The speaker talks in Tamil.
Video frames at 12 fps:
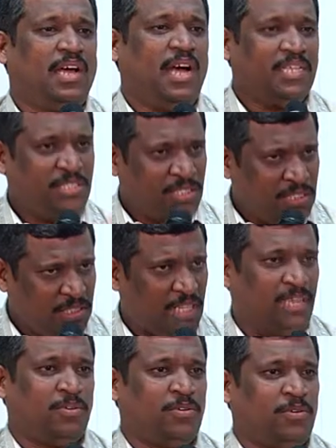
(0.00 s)
அஞ்சு
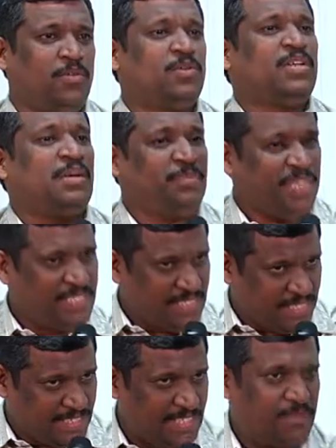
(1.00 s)
நாளும் நான்
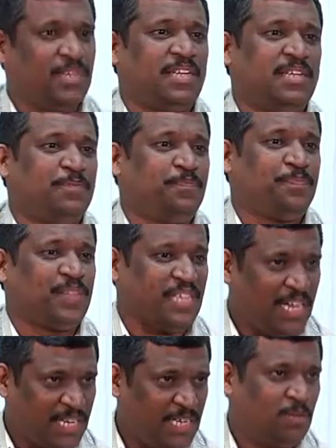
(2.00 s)
பேசிக்கிட்டே இருப்பேங்க
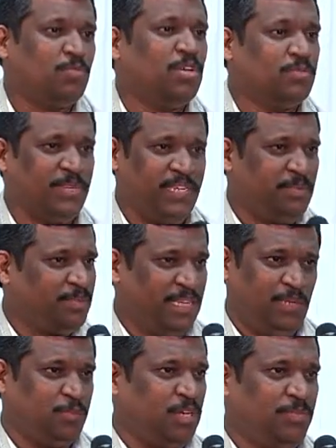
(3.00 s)
காலையில் ஒம்பது மணிக்கு
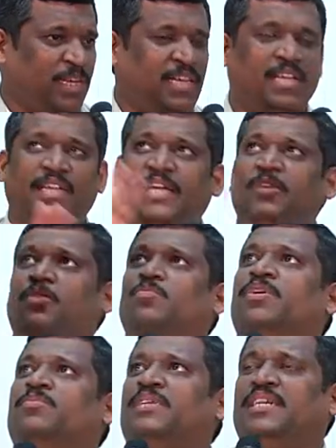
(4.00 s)
மைக்கு பிடிப்பேன் நைட்
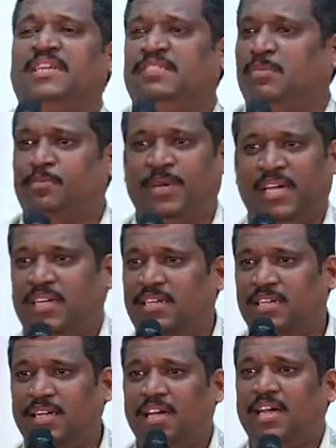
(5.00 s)
ஒம்பது மணிக்கு தான் வைப்பேன்
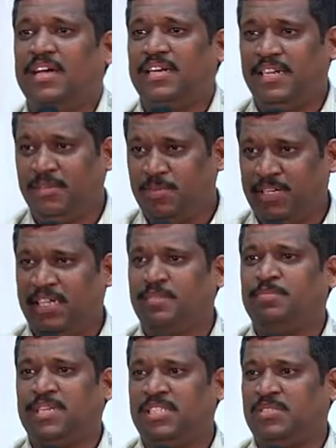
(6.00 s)
ரெண்டு மணி நேரம்
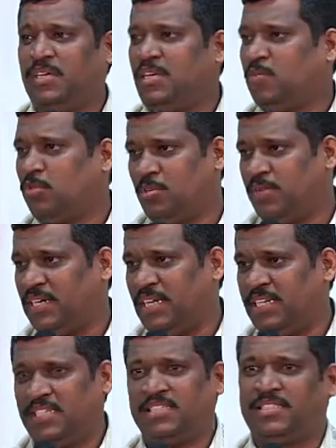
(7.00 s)
பேசுவேன் ஒரு மணி
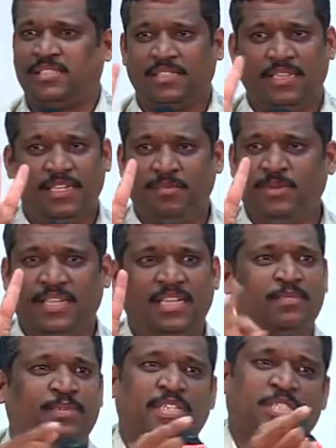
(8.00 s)
நேரம் ரெஸ்ட்டு ரெண்டு மணி
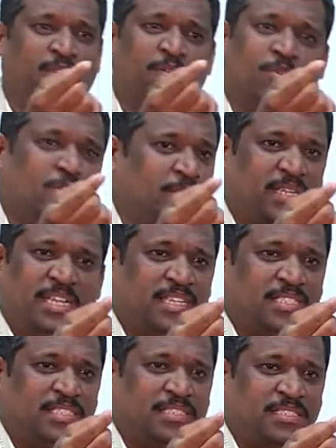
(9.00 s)
நேரம் பேசுவேன் ஒரு மணி நேரம்
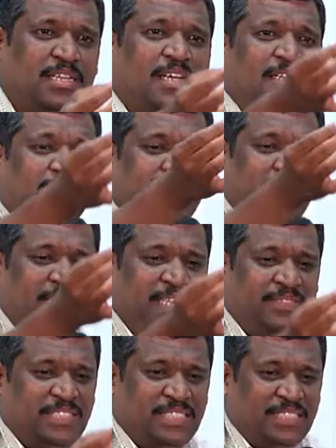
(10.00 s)
ரெஸ்ட்டு தெளிய
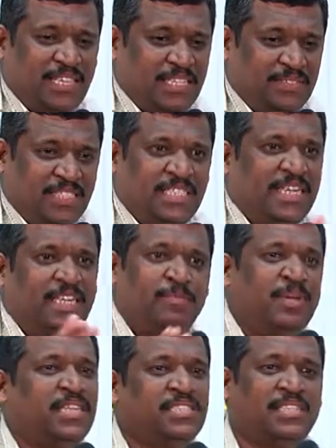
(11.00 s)
வச்சு தெளிய வச்சு
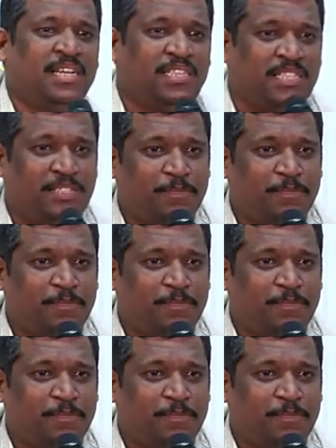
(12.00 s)
அடிப்பேன் அஞ்சு நாளைக்கு